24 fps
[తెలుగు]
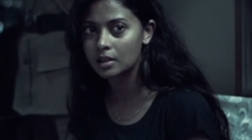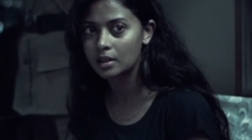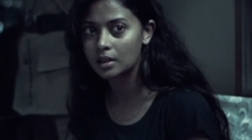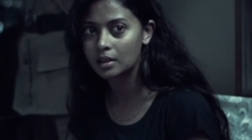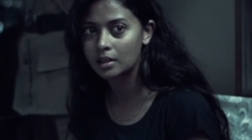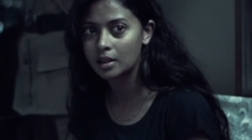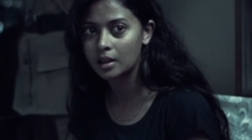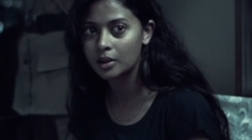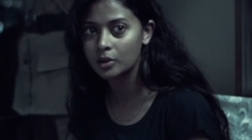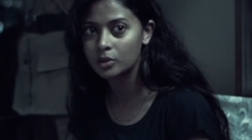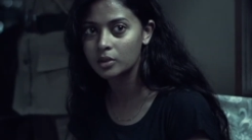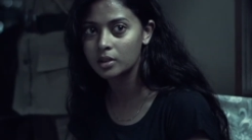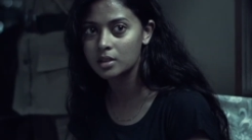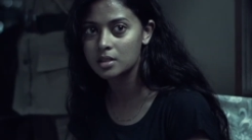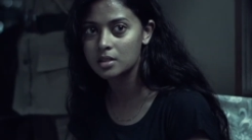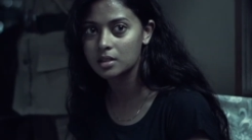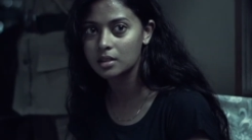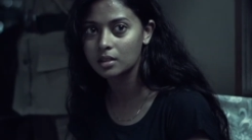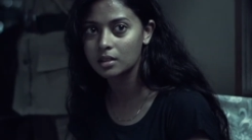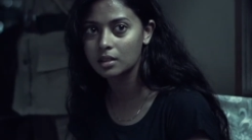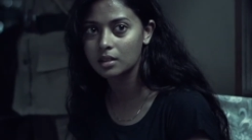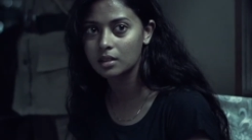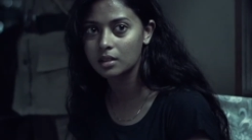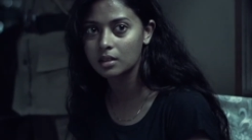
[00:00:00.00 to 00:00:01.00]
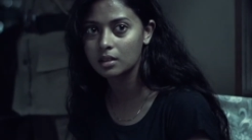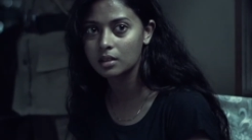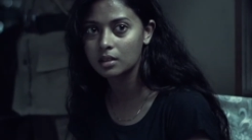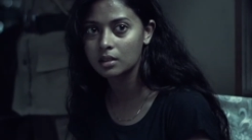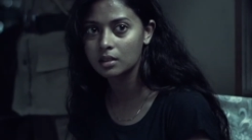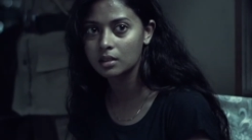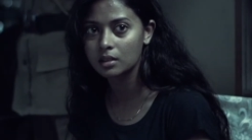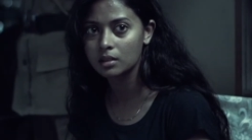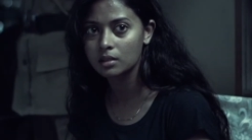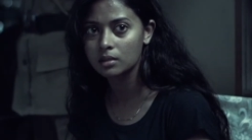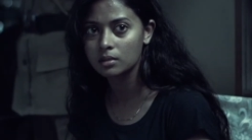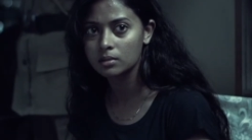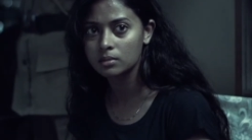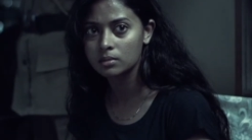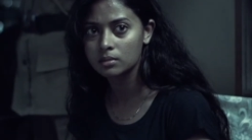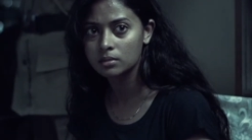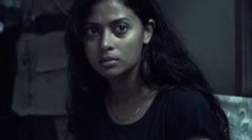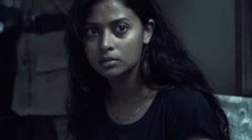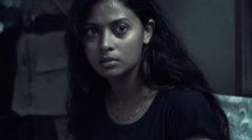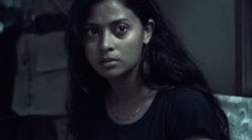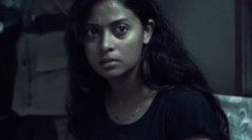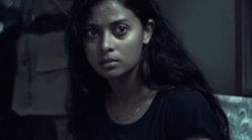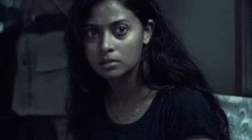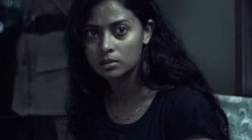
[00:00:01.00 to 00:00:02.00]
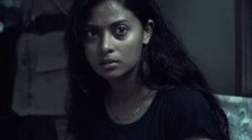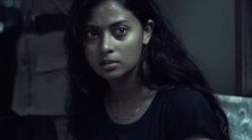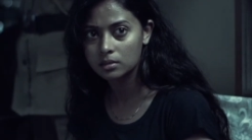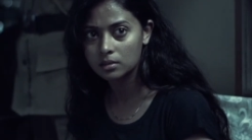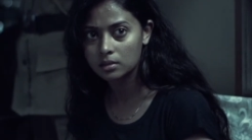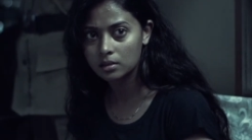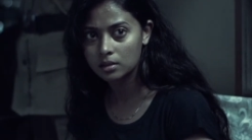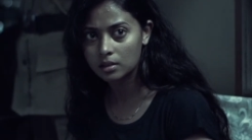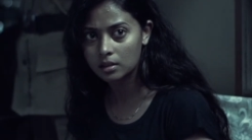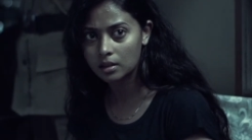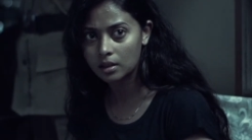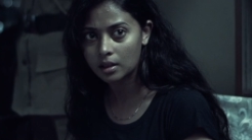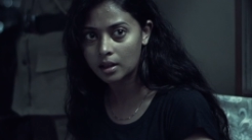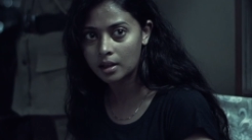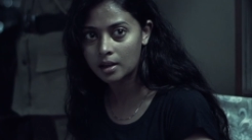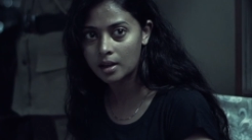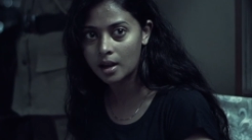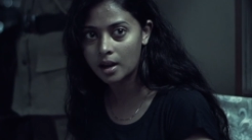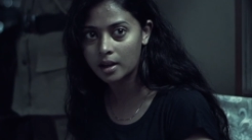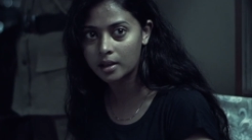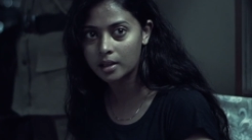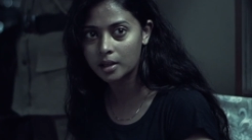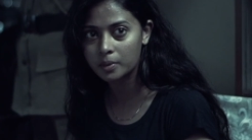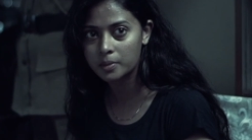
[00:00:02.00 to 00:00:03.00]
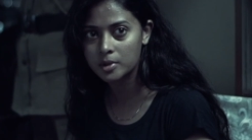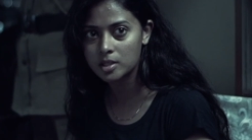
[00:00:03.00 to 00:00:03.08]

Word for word: అంటే మీ ఉద్దేశం నన్ను